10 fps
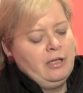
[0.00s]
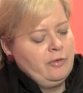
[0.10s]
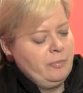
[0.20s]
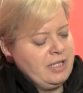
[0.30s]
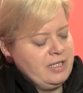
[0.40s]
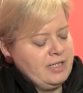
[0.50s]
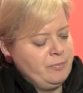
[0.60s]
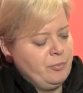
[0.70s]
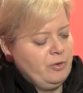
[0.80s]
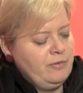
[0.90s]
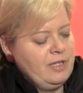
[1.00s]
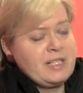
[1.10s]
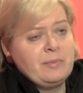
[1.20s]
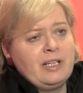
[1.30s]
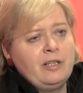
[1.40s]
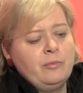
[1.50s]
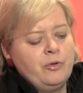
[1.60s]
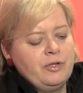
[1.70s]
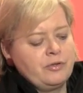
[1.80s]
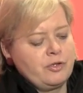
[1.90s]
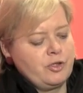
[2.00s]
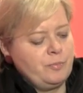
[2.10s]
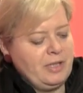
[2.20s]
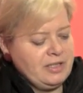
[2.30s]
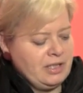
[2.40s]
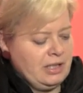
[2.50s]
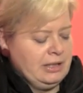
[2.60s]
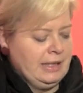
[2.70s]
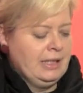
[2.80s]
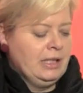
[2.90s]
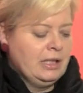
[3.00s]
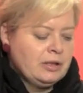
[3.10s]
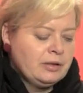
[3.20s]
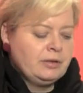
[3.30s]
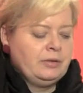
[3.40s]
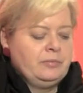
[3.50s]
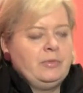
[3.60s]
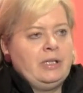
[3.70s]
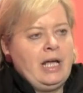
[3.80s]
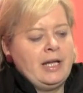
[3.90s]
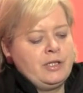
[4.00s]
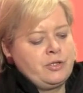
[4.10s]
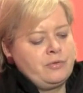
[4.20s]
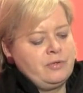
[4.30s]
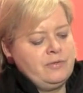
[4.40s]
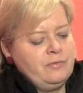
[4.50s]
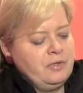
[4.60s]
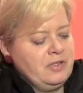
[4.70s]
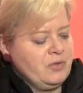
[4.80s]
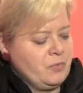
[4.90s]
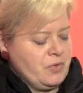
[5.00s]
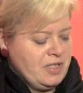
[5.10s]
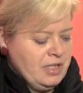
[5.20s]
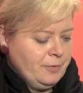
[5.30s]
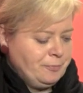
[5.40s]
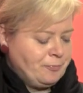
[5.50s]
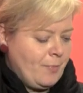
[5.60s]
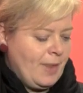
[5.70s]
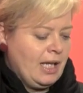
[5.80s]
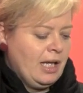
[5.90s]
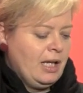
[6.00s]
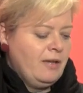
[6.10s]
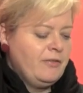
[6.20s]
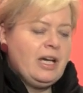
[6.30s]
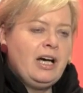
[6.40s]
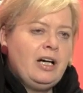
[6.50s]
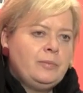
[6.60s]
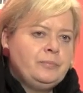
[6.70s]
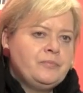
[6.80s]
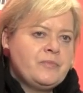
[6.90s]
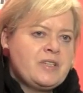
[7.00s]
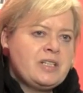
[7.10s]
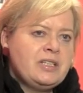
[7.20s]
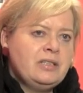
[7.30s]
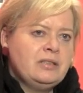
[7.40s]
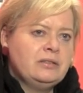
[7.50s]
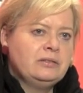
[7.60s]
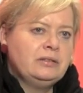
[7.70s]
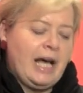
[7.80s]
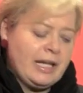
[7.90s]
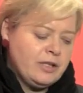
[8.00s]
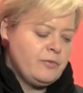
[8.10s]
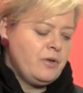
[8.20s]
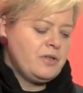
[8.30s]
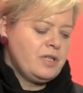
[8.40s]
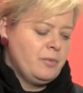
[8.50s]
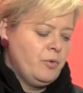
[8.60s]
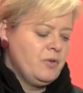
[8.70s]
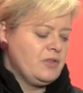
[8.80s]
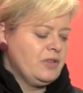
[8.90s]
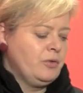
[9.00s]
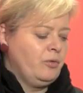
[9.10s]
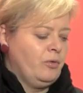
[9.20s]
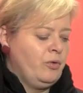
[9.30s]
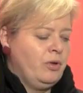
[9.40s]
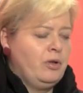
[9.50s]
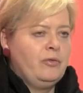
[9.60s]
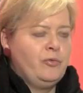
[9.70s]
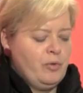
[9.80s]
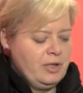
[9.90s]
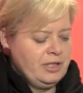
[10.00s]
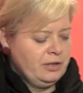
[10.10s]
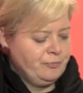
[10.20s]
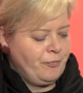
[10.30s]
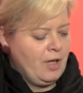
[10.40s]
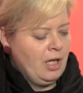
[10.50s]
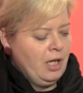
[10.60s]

von Matthias Birkwald, dem rentenpolitischen Sprecher, angestoßen wurde, diskutieren. Wir haben die Antworten der Bundesregierung vorliegen.